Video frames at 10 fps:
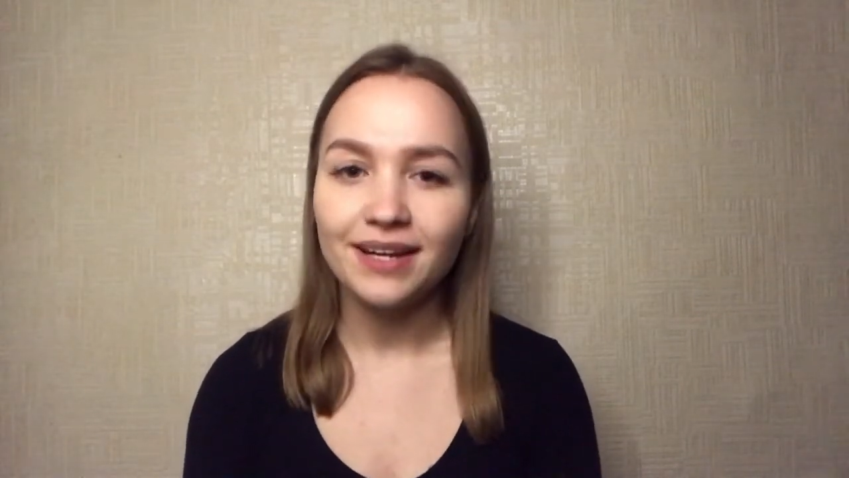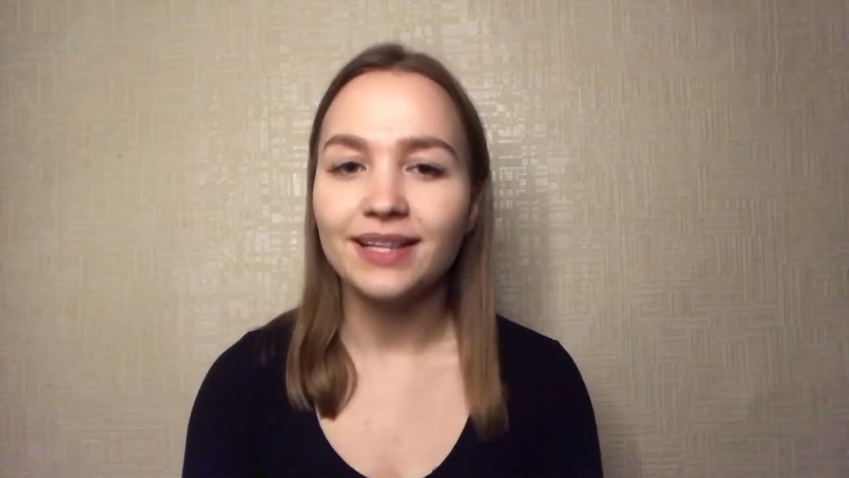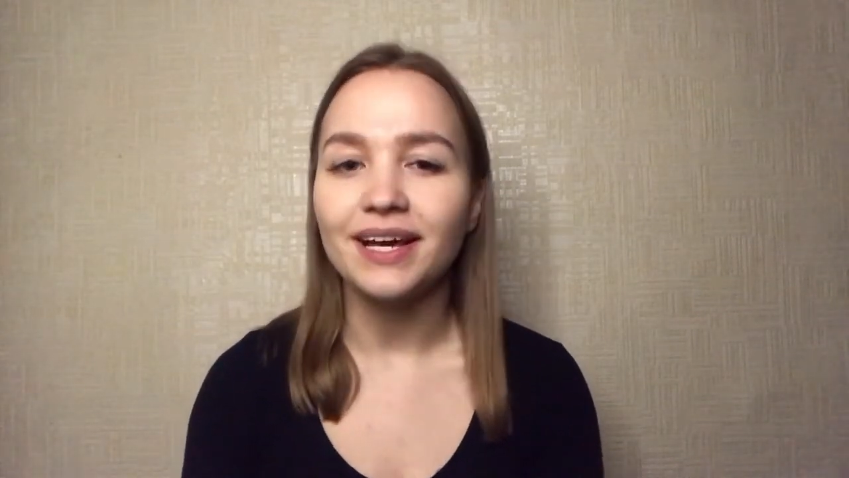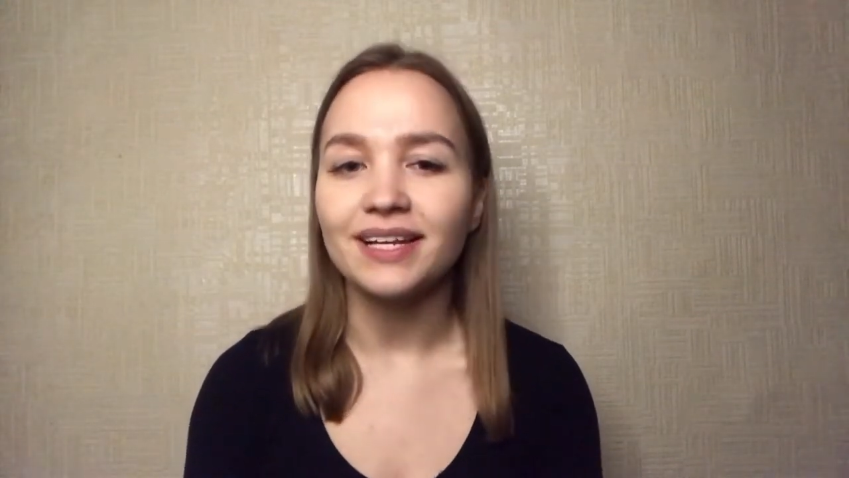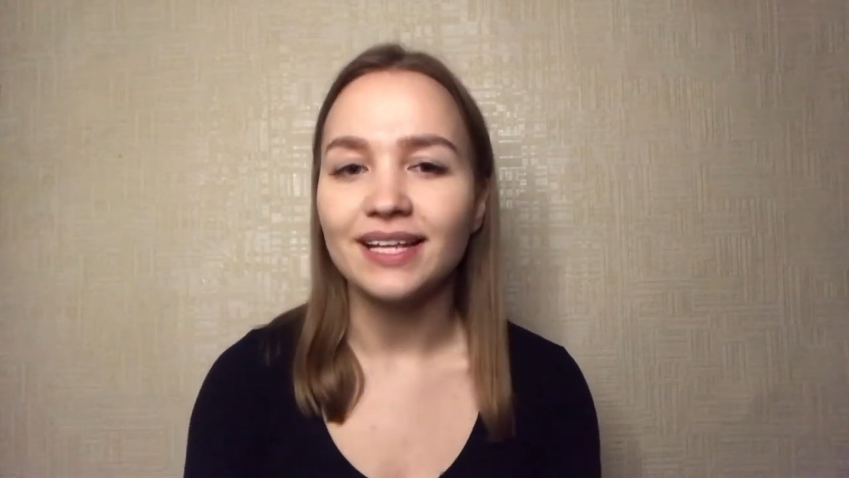
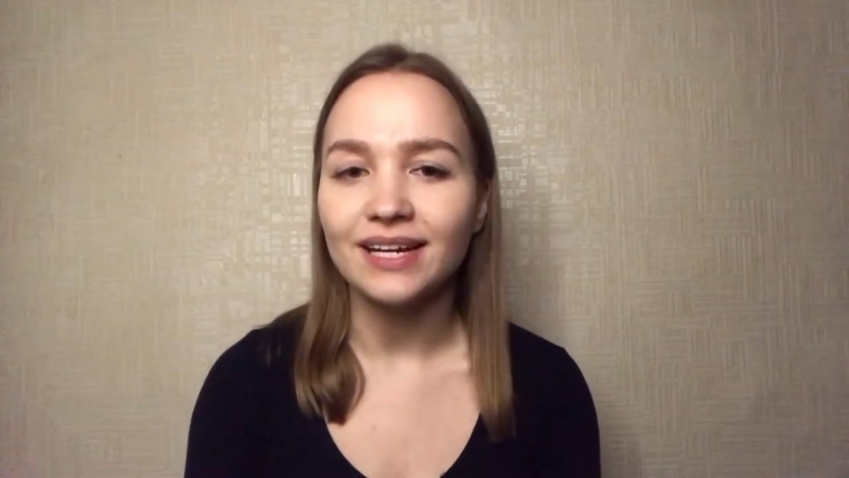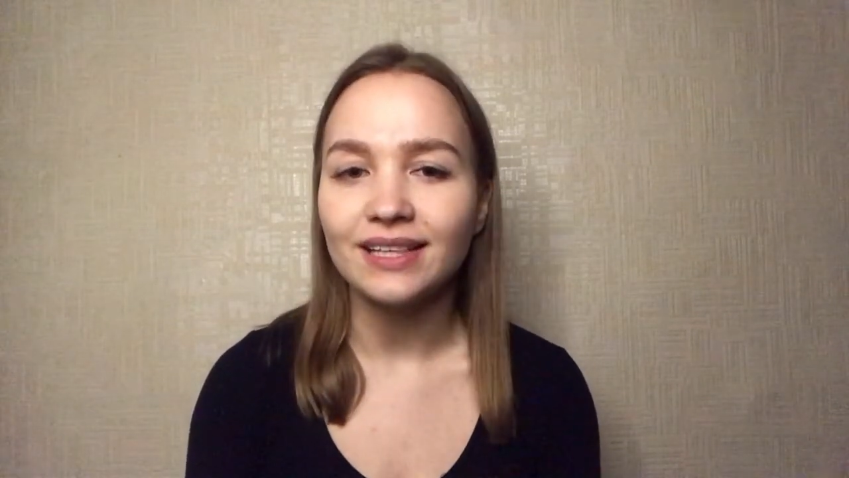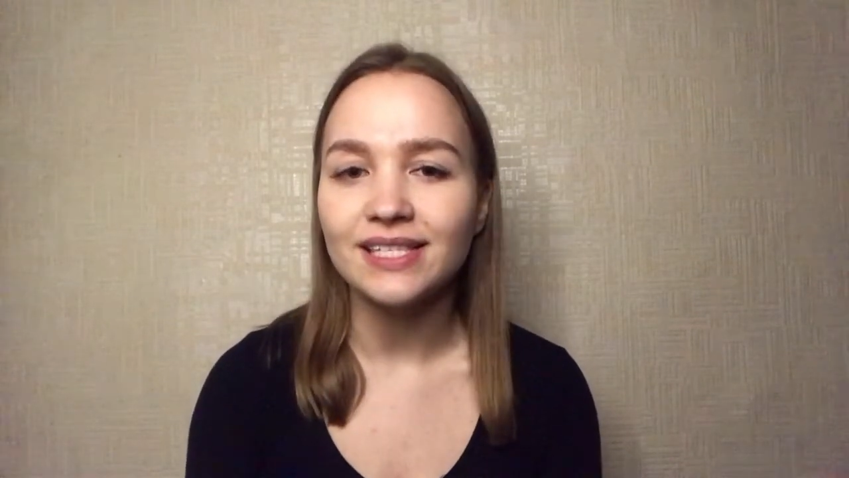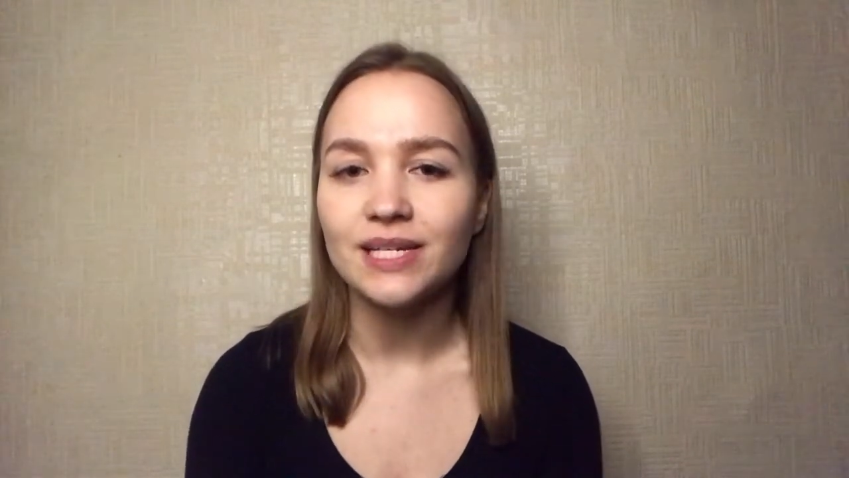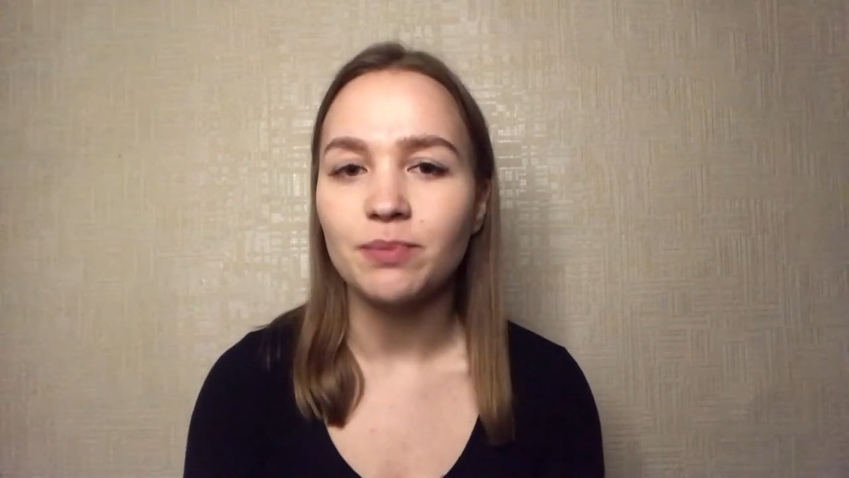Клара на
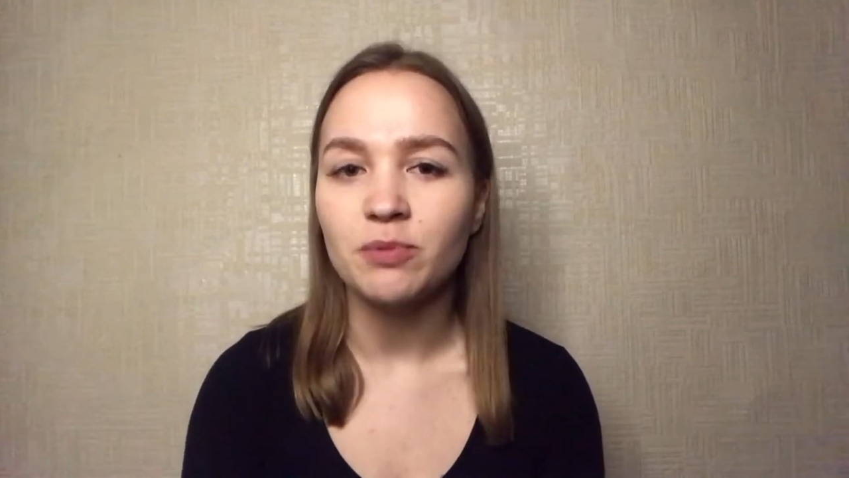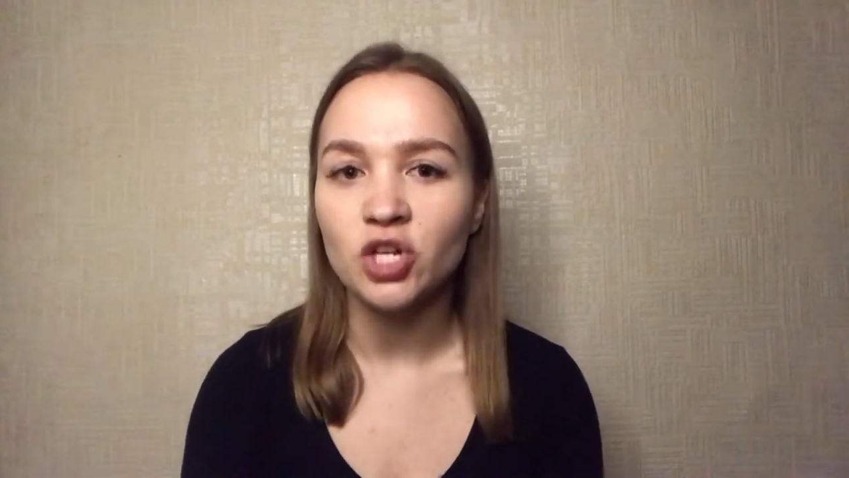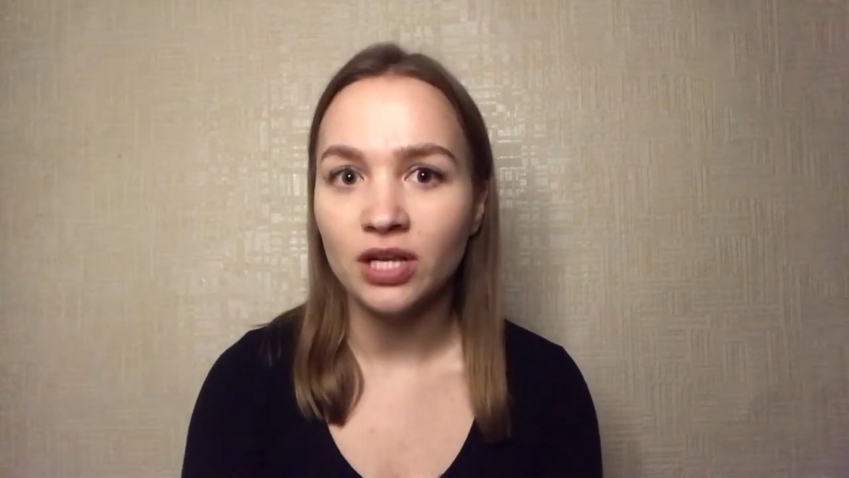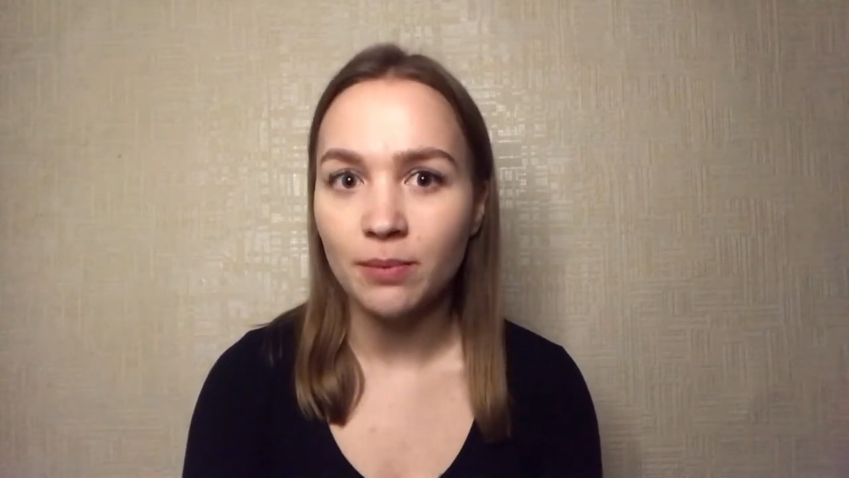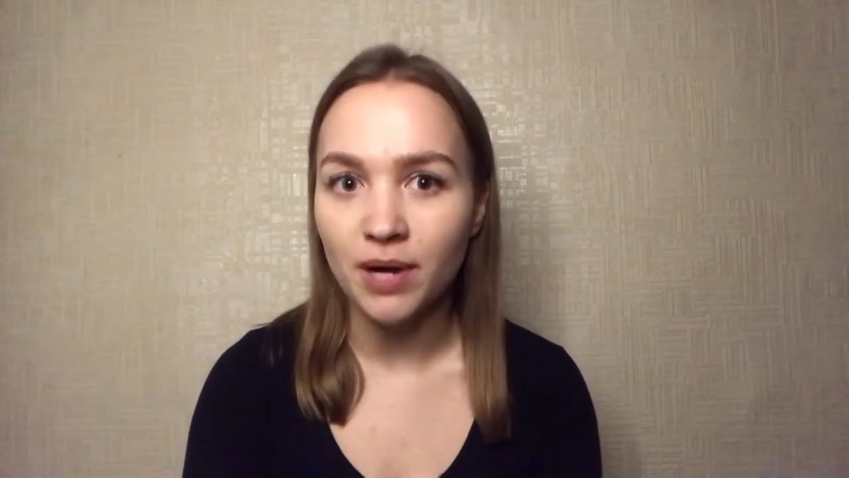радостях
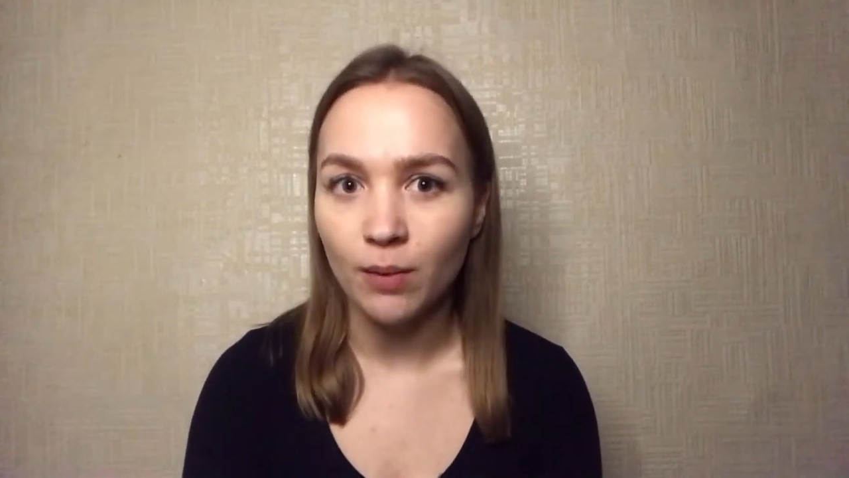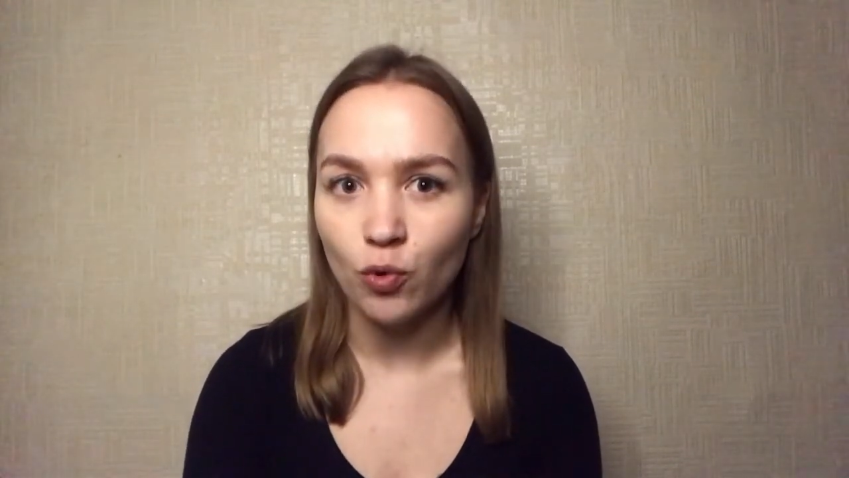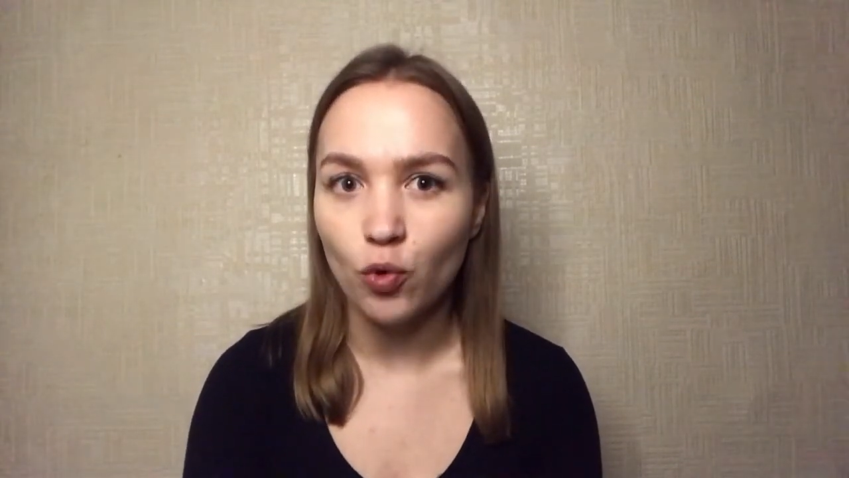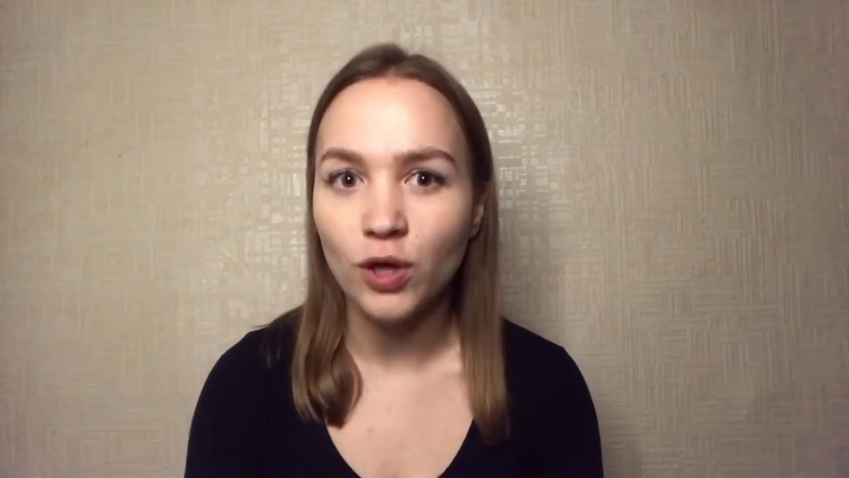побежала к Абраму,